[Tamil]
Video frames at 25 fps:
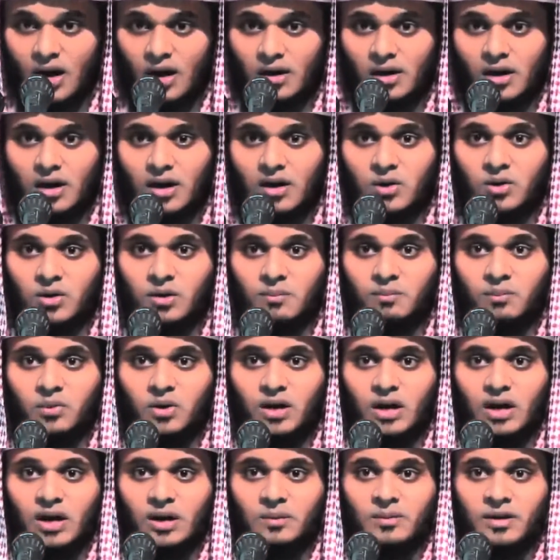அல்லாஹ்
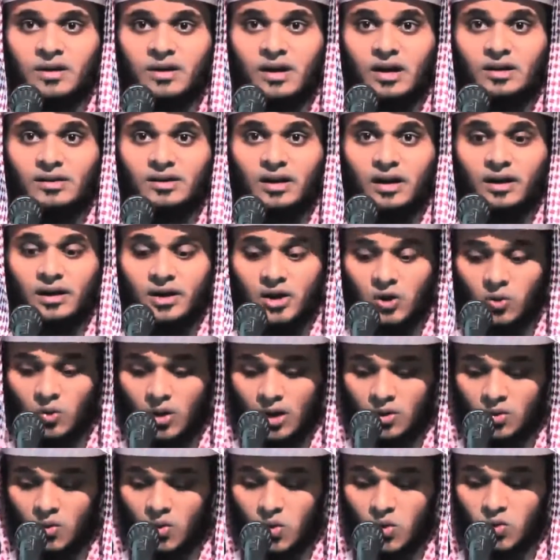ரப்புல் ஆலமின்
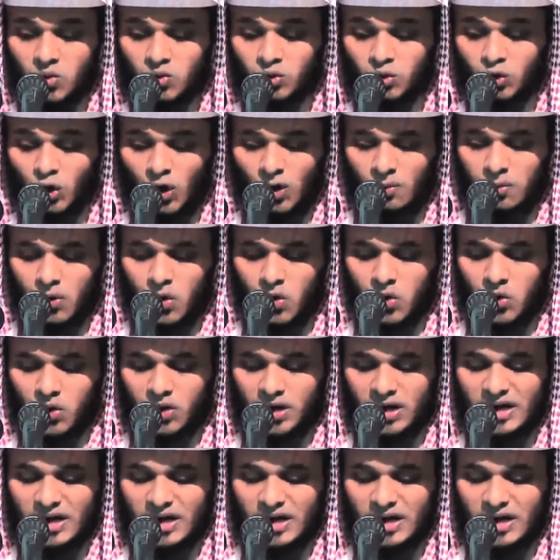கட்டளையிடுவான் உக்துபு